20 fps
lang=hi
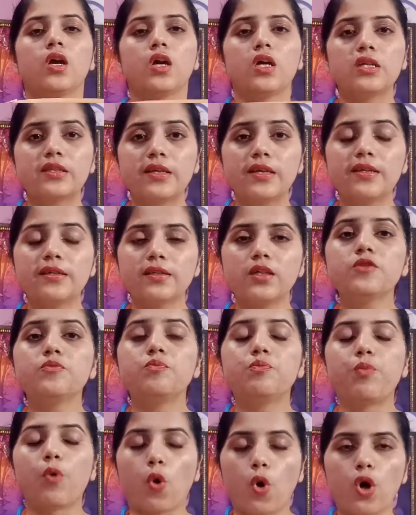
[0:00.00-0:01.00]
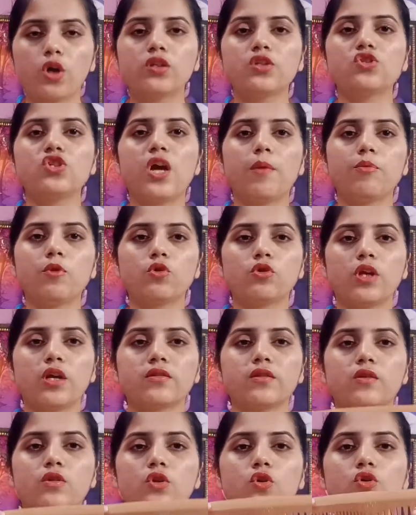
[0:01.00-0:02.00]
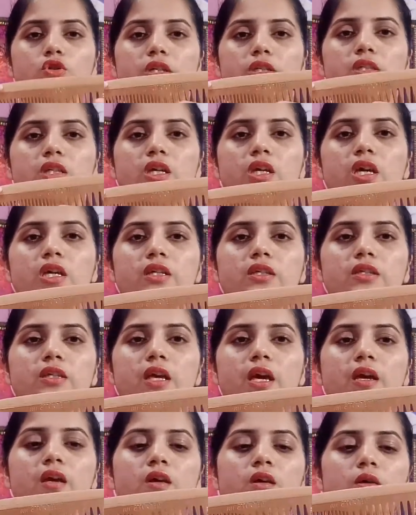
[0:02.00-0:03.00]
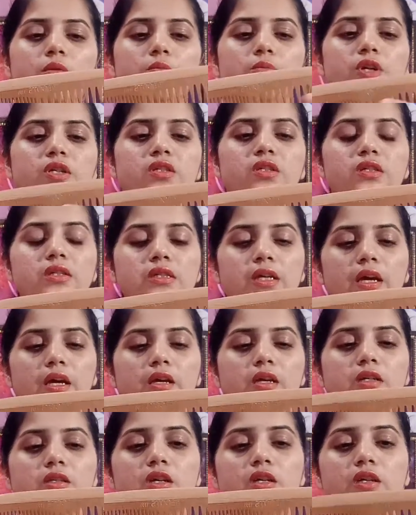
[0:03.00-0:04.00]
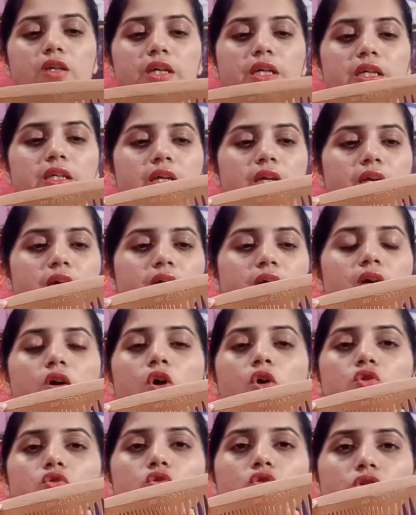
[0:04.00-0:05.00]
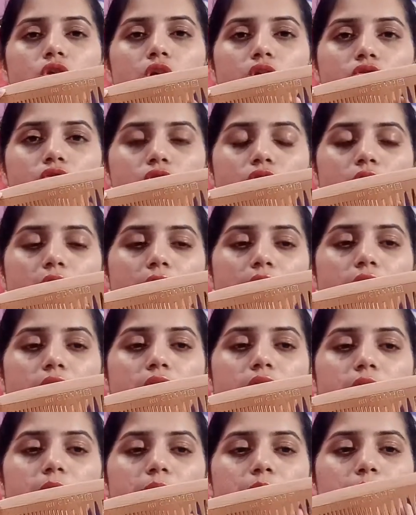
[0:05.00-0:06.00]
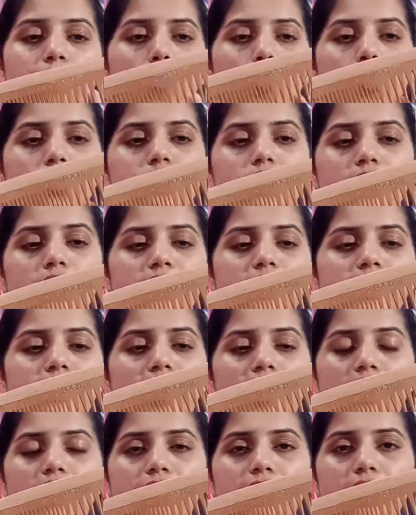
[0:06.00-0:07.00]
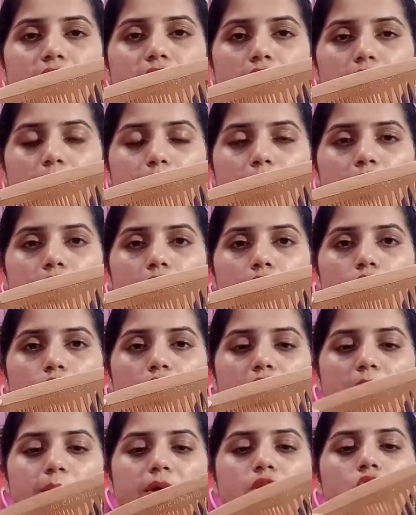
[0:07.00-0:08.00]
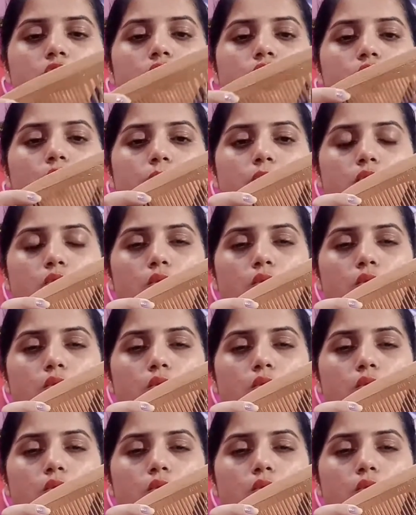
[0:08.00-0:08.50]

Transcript: इसके रिजल्ट्स बहुत अच्छे आप लोग देख सकते हो जैसे कि इसके ब्रिसल्स हैं इसके टीथ हैं ये तो ये जो है बहुत ज़्यादा ये टैंगल फ्री करने में हेयर को काम आता है और ये नॉर्मल